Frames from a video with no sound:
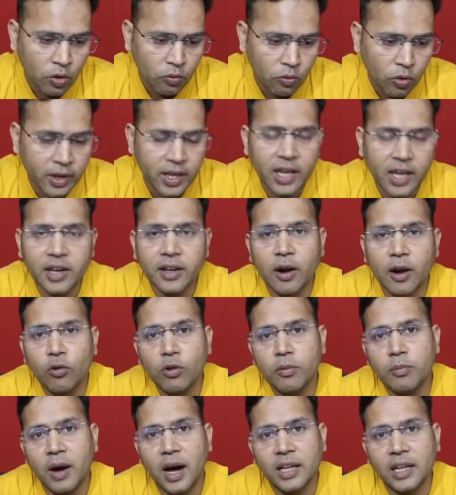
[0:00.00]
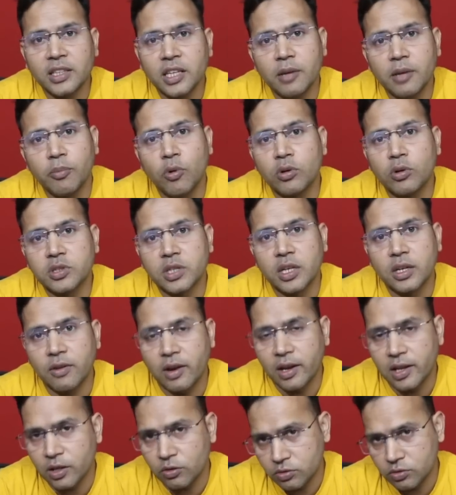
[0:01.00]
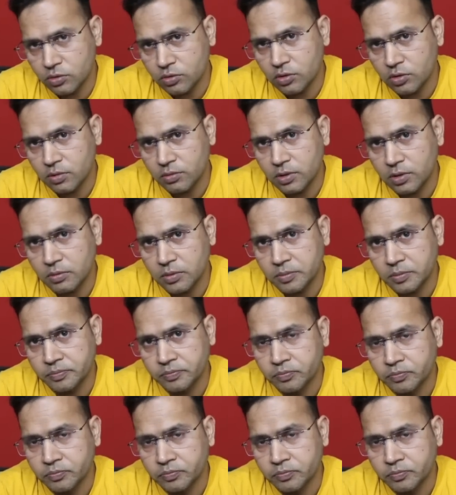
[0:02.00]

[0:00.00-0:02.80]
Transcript: वो एक राउंड बाद ही पहुंचने वाले हैं उस टूर्नामेंट में